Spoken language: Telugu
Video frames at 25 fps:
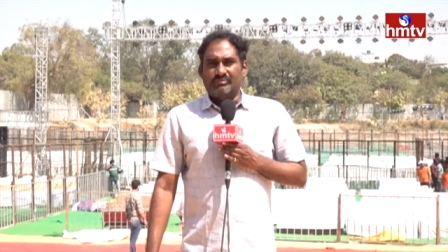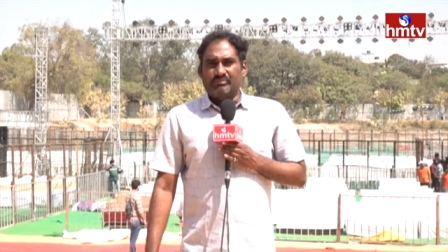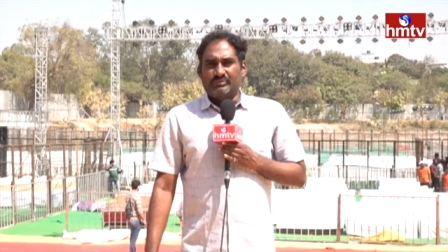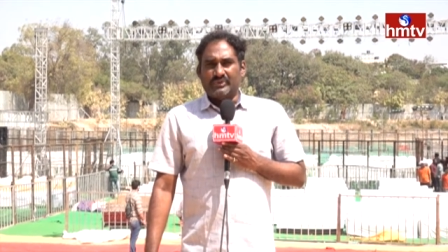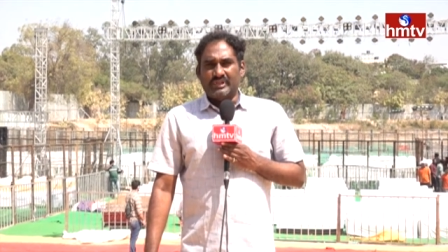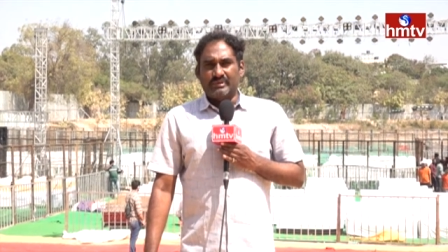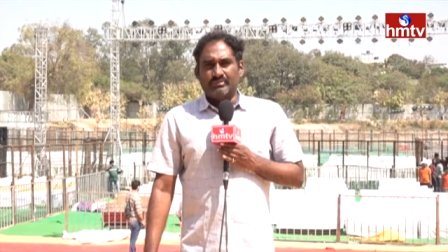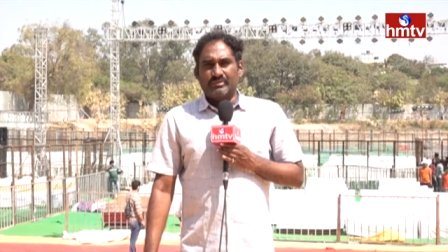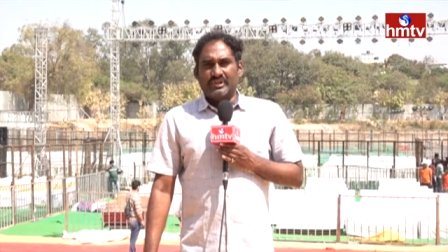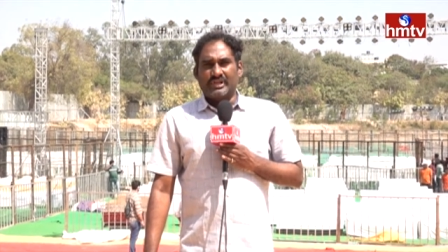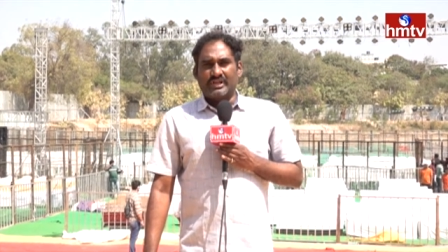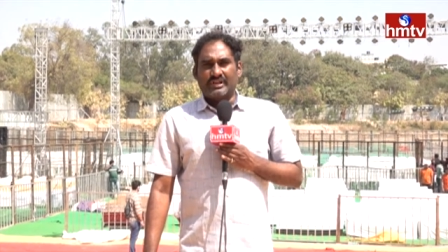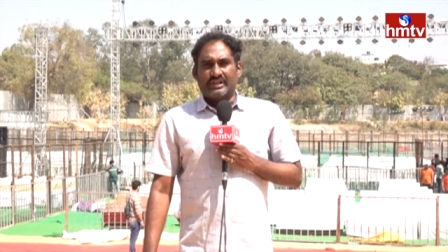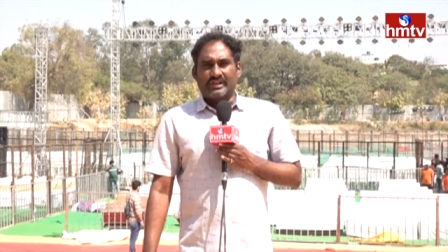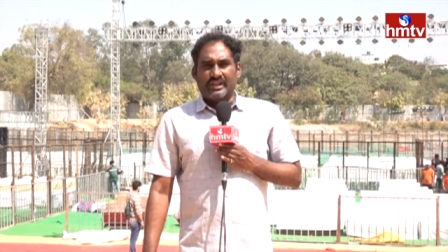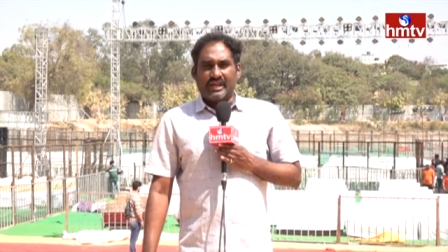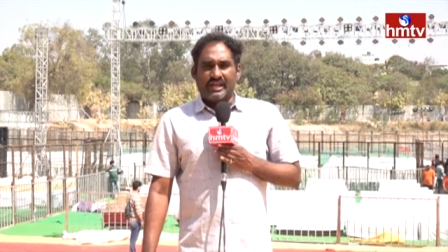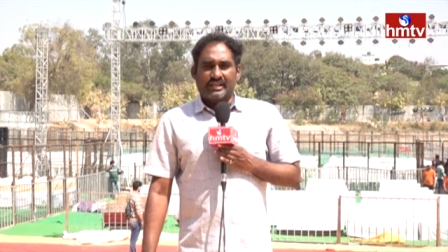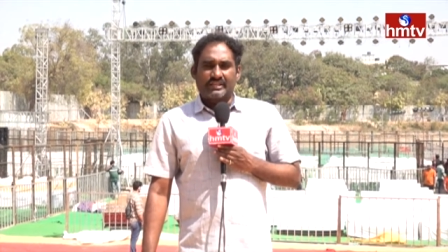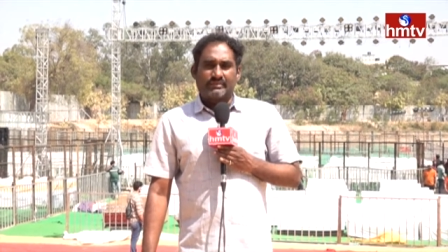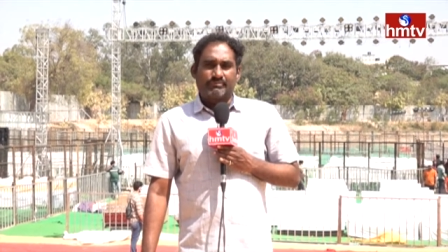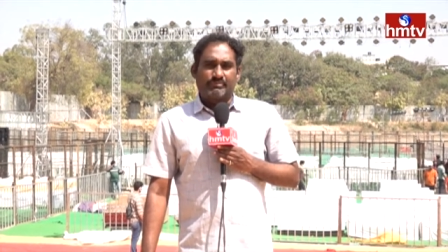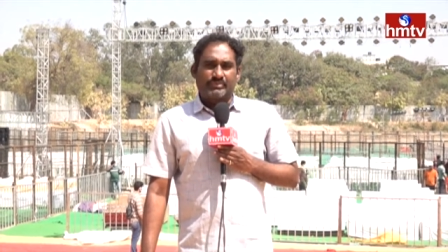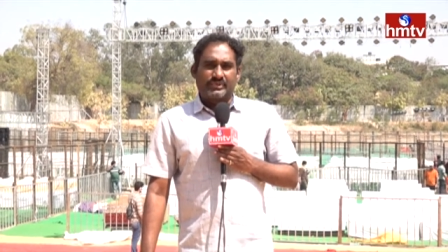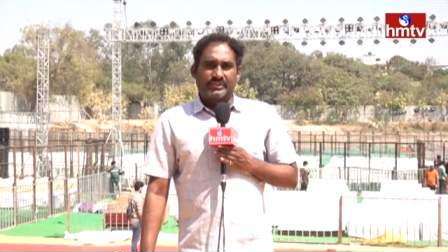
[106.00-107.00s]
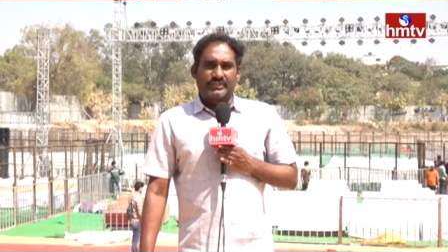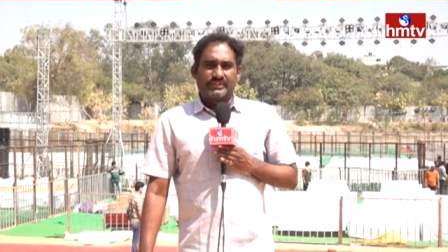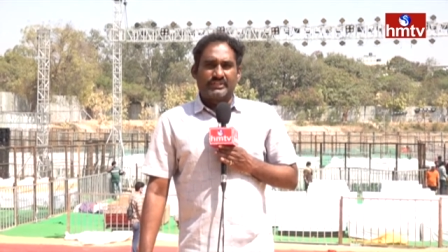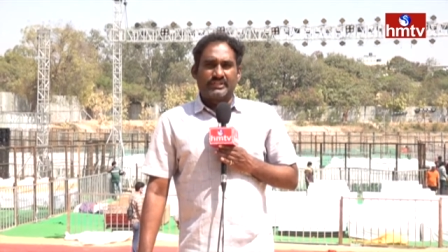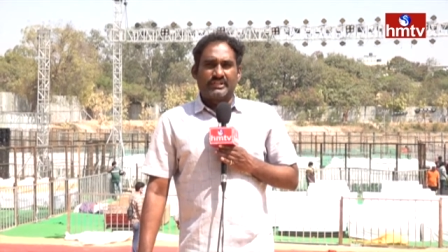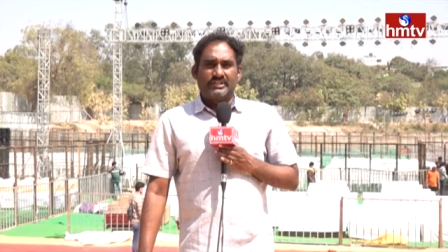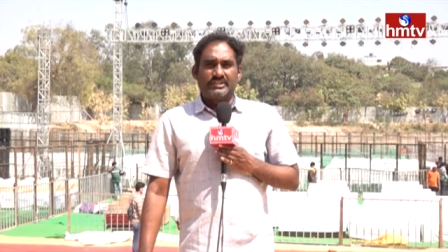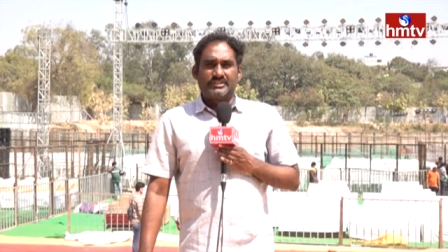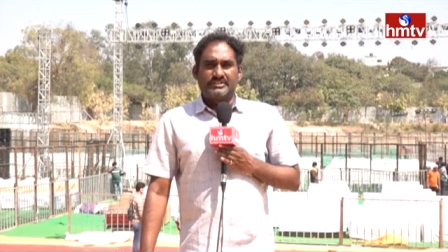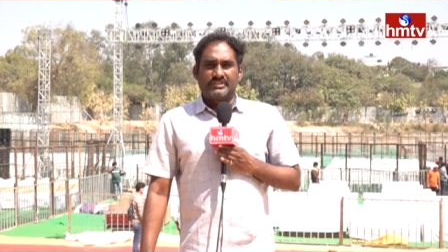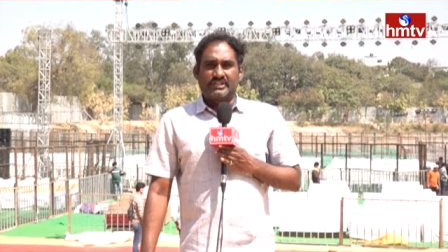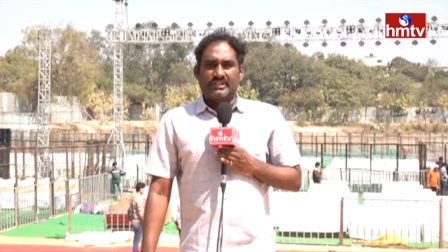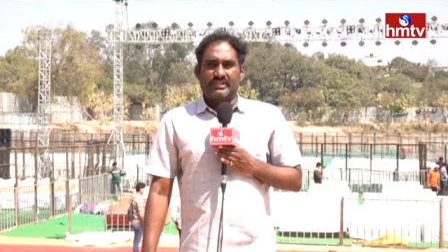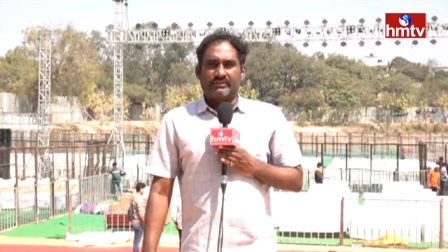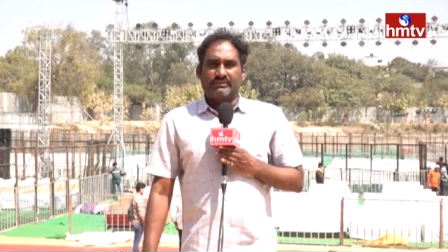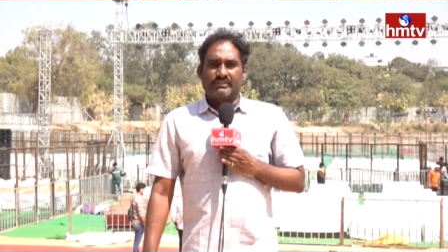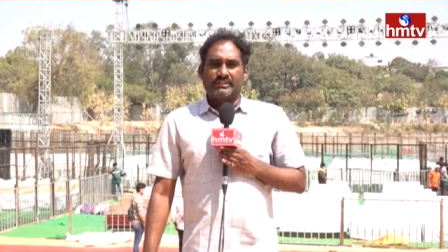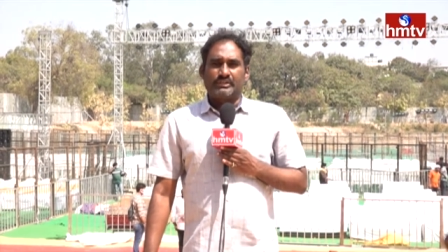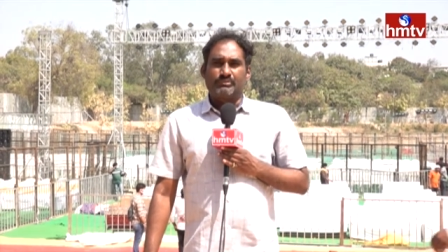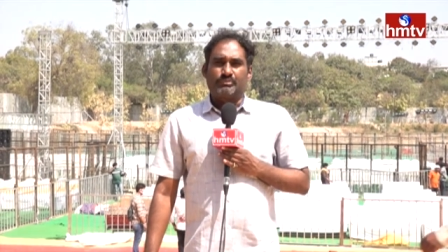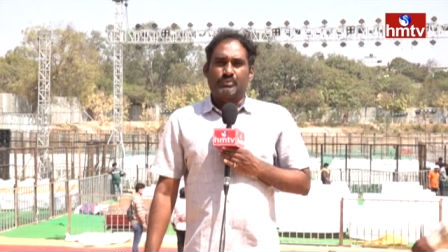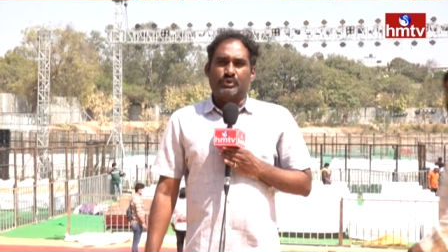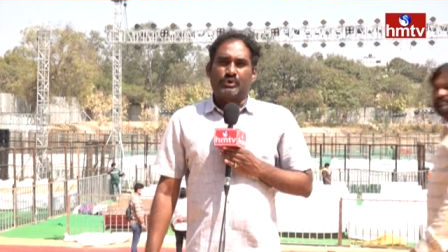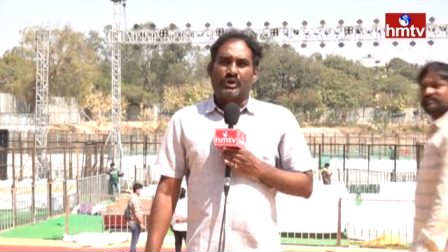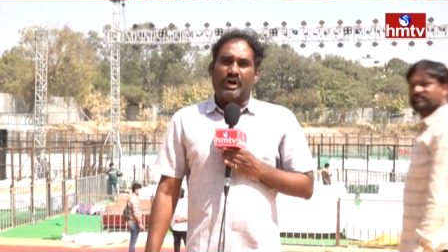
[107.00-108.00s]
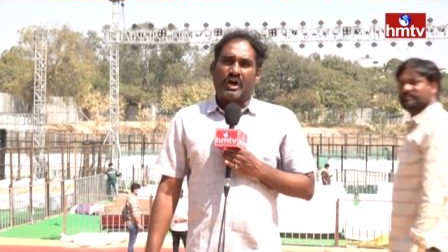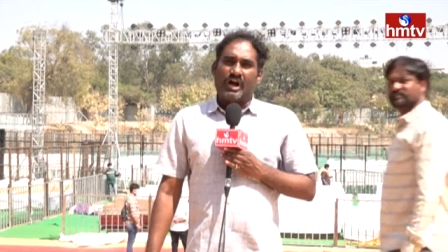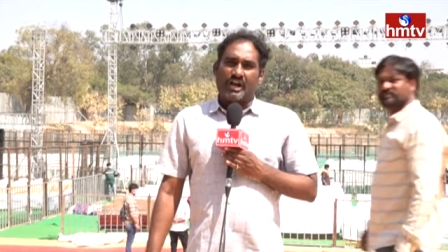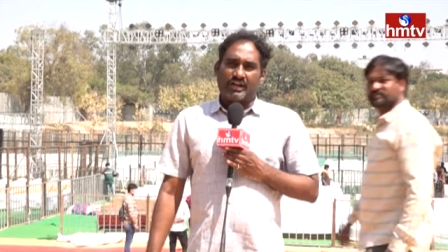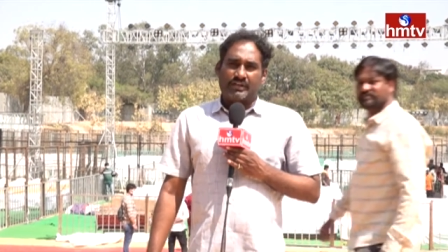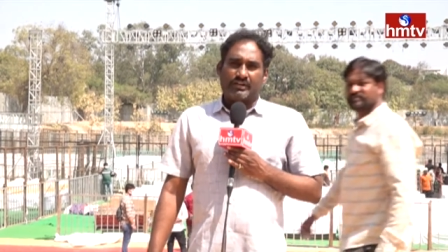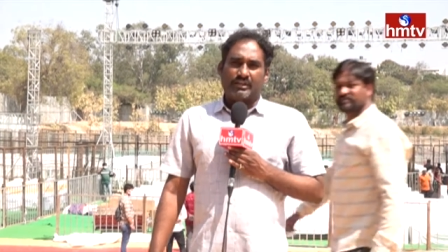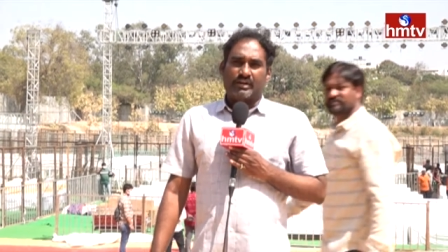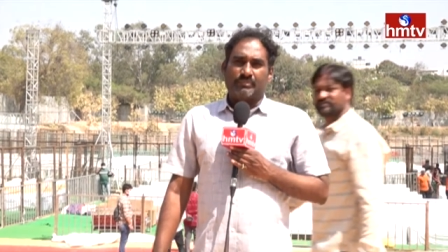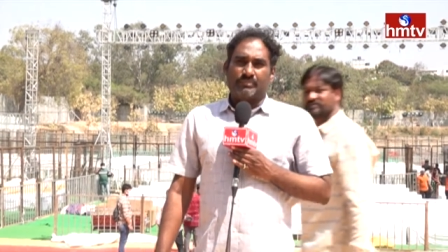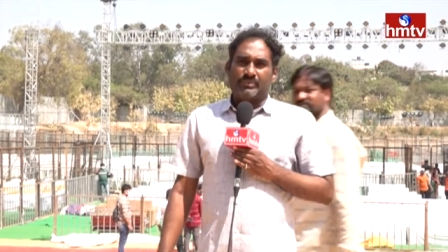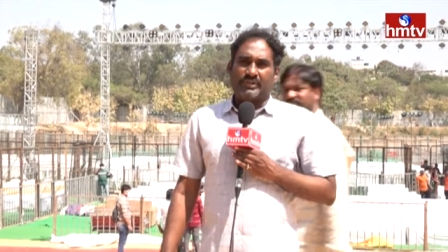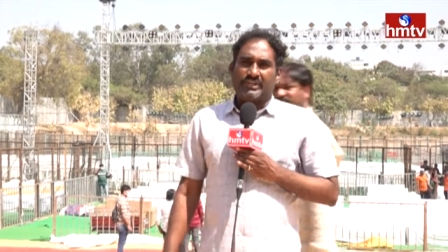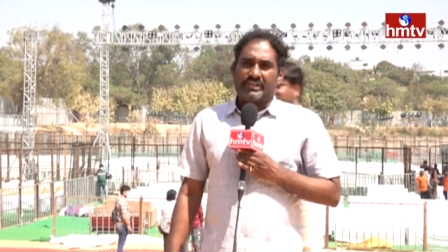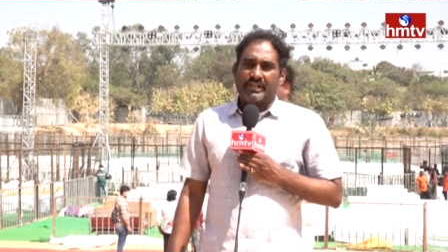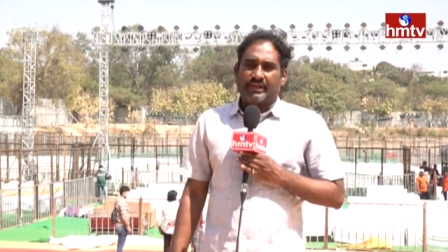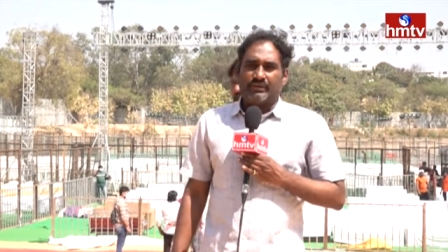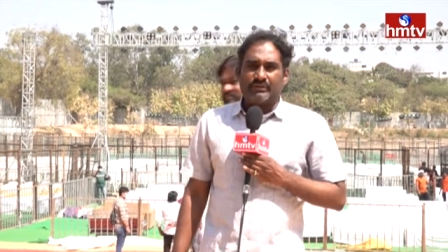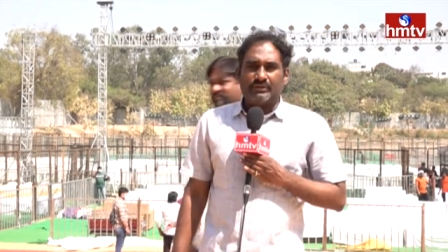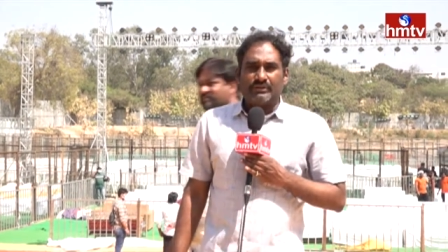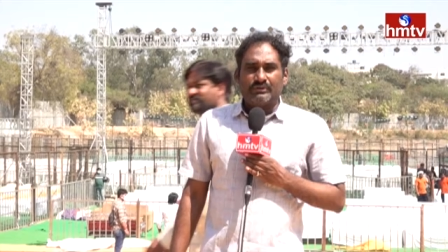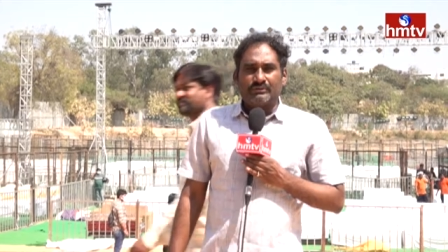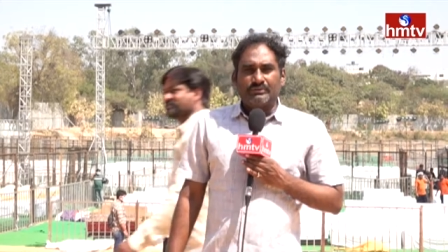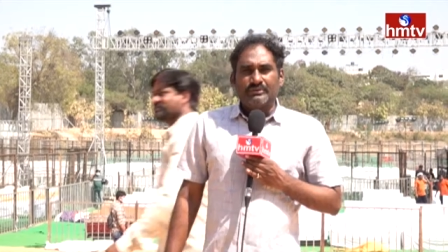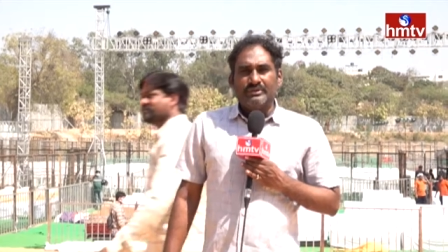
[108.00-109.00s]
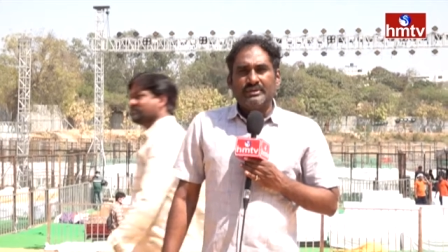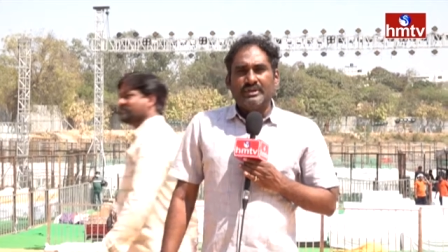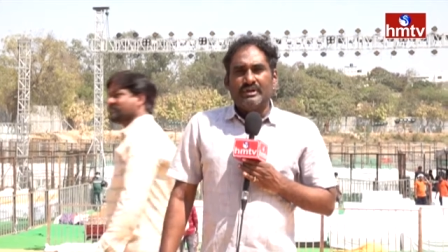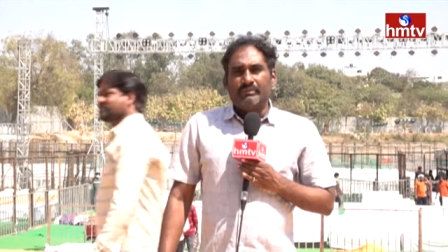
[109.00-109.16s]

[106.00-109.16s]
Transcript: భీమ్లా నాయక్ ప్రీ రిలీజ్ అనేది ఇప్పుడు హాట్ టాపిక్ కేవలం